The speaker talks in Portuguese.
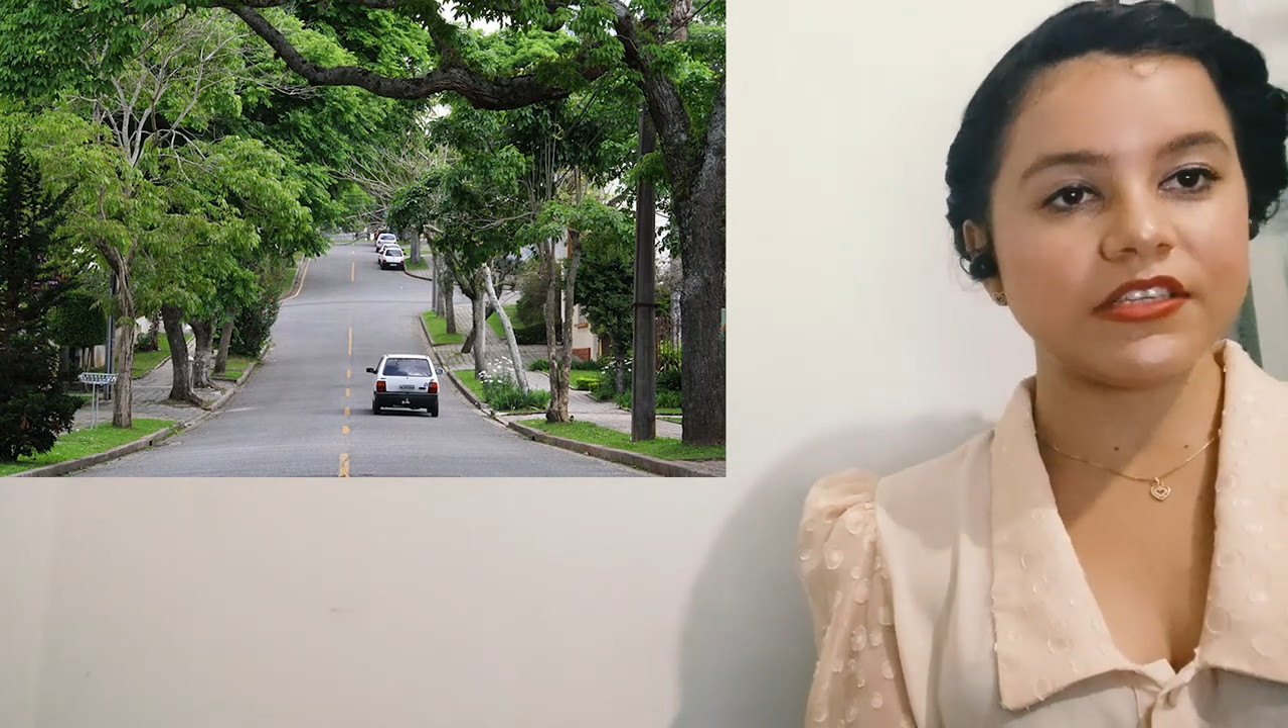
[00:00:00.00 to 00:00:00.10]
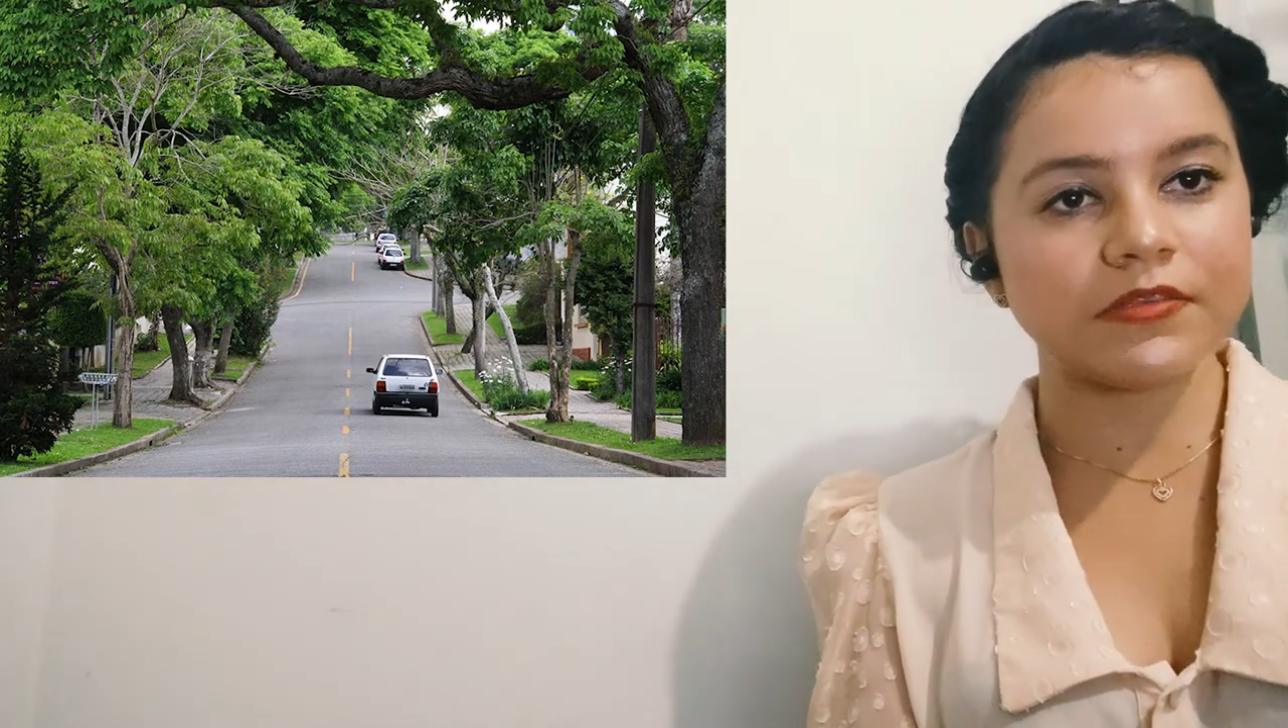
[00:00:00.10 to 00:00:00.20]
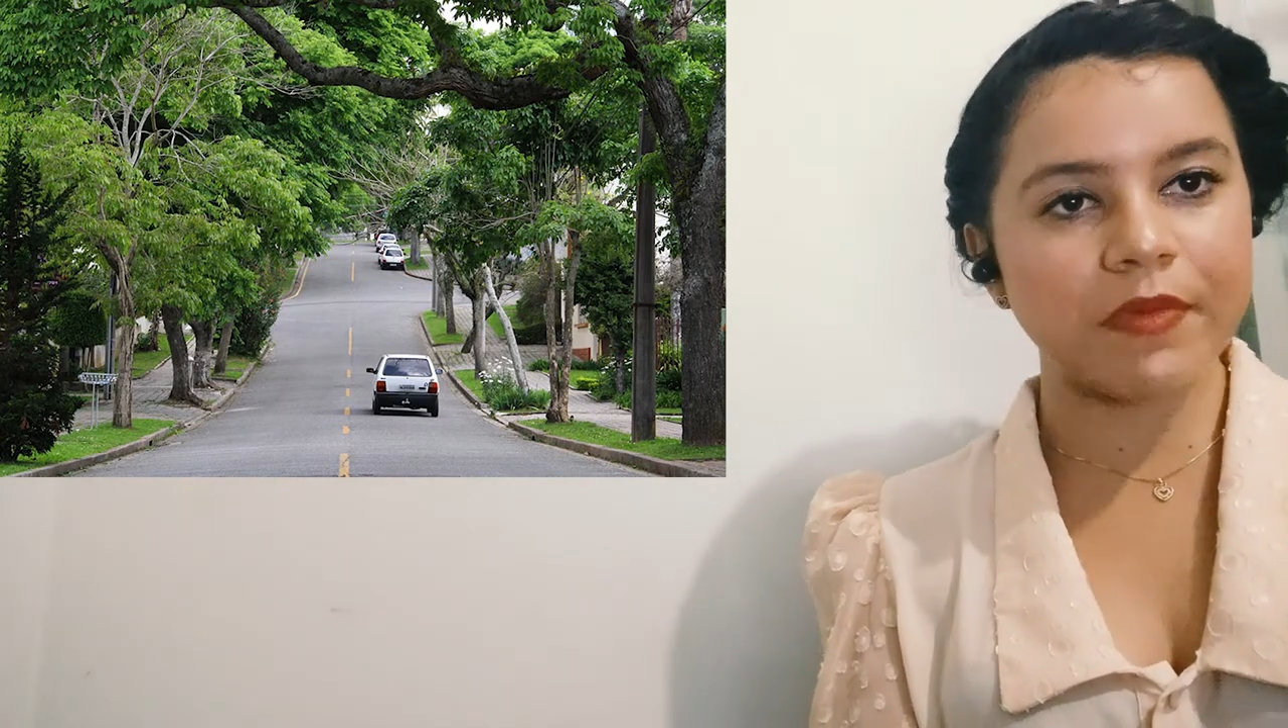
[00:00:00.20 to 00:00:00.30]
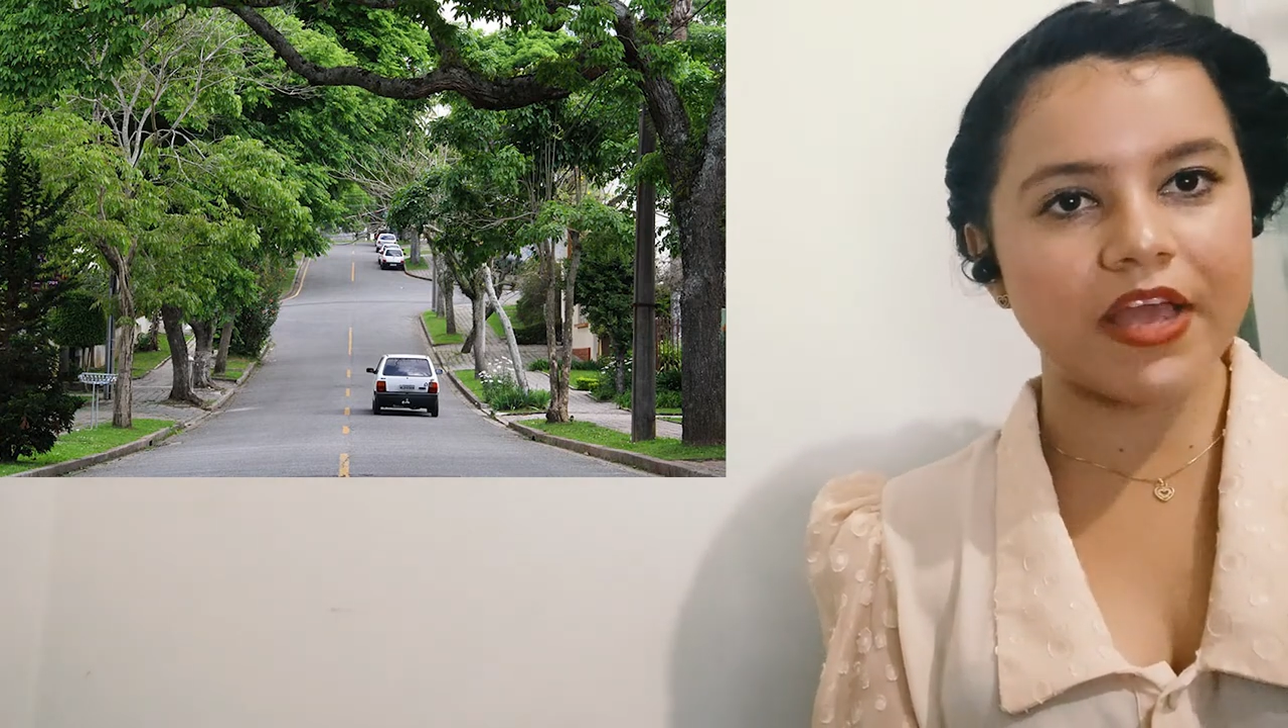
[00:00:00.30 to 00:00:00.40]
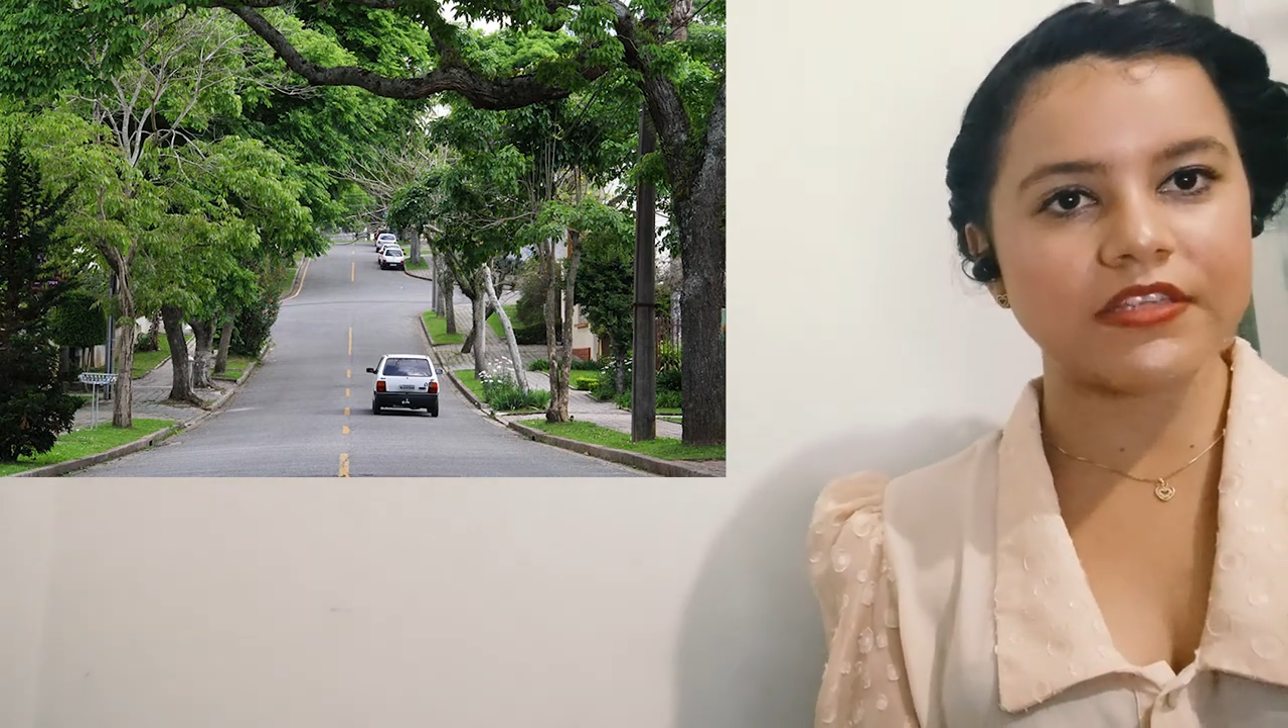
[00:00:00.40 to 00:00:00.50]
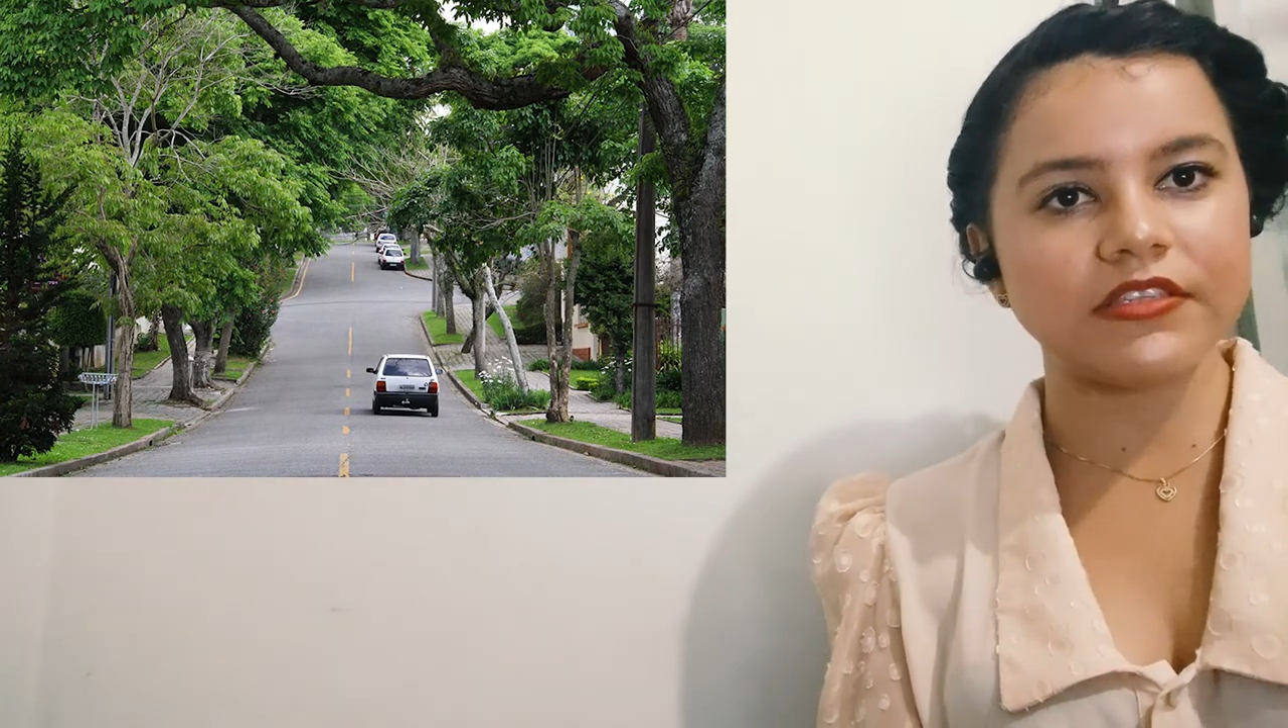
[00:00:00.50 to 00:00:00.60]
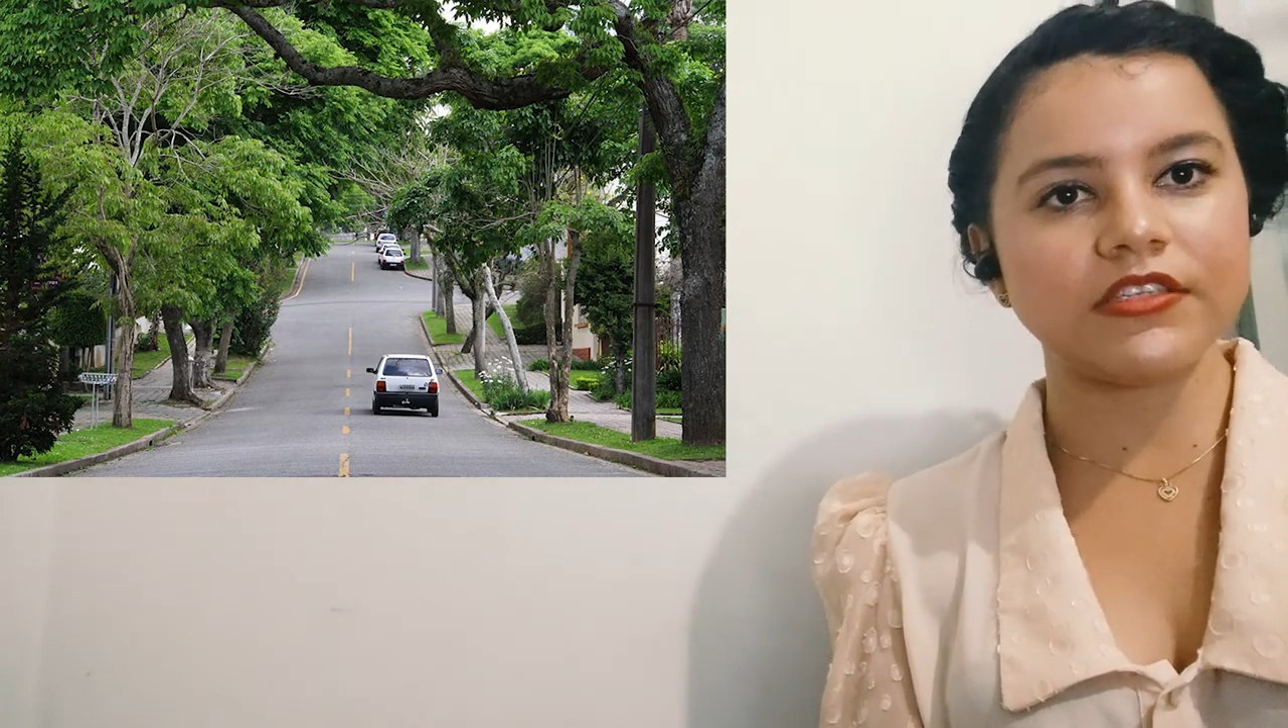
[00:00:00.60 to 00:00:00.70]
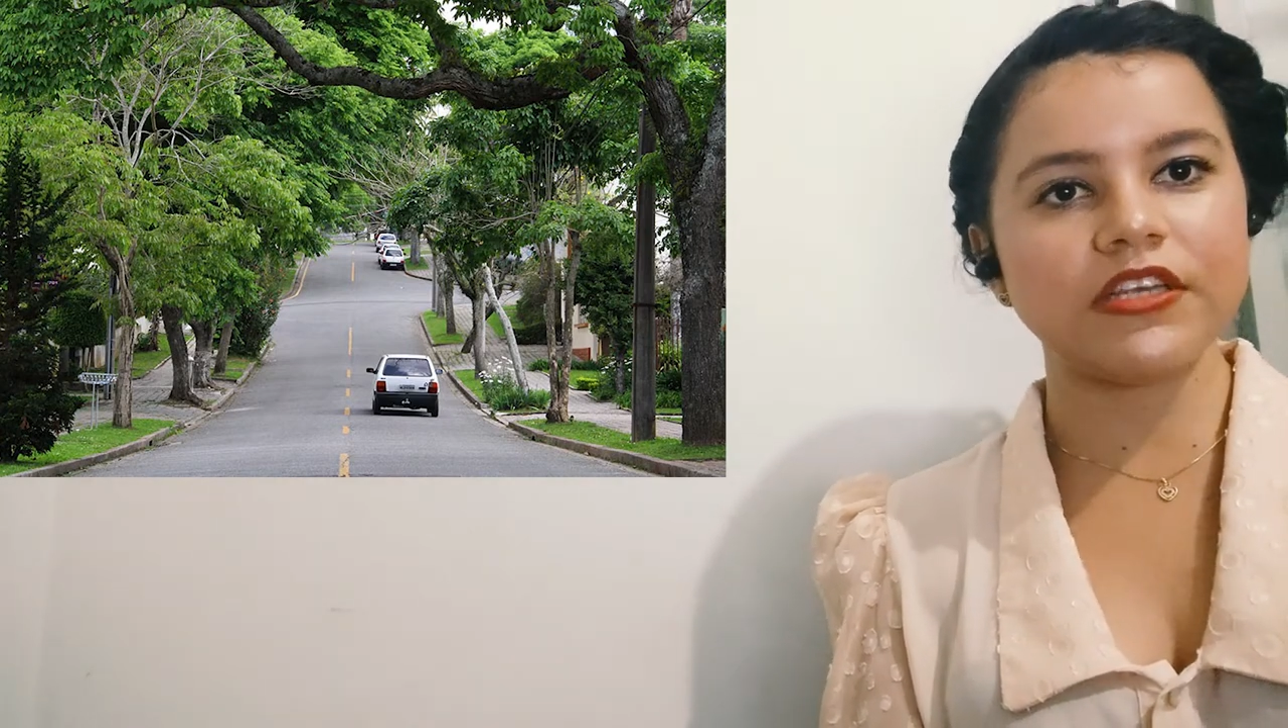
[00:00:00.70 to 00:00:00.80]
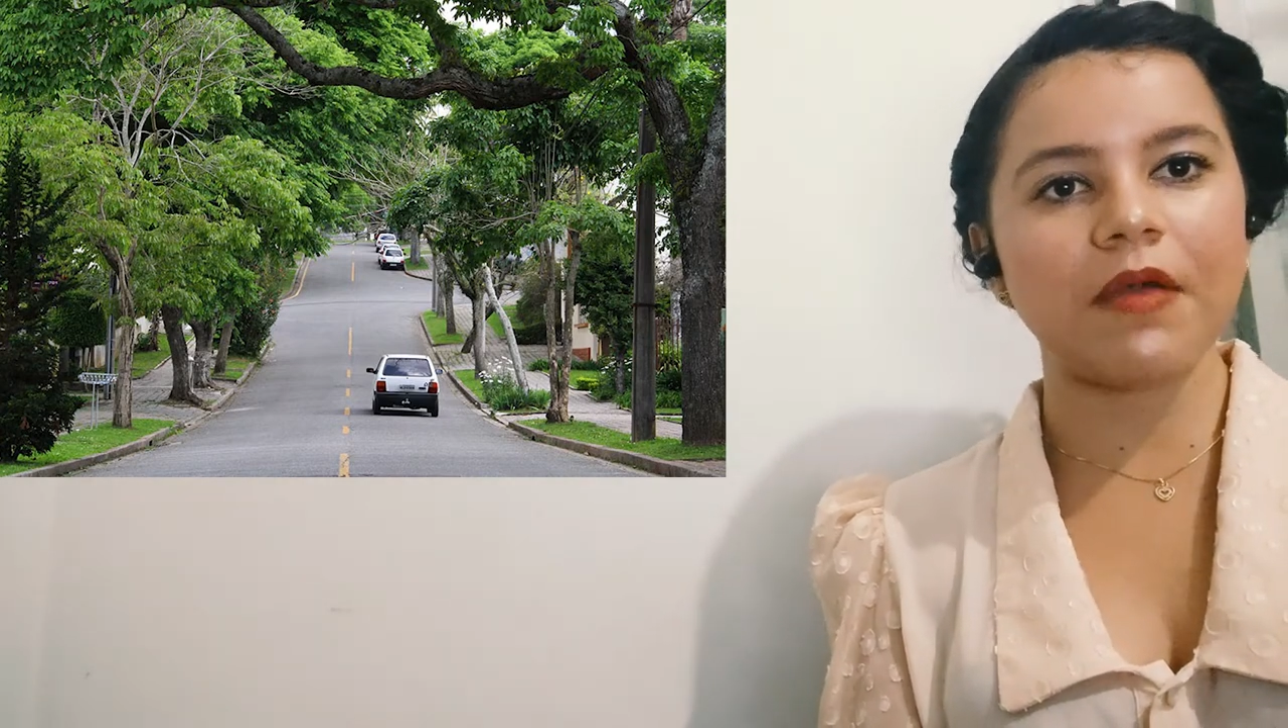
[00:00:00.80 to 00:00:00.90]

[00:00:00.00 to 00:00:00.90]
espécies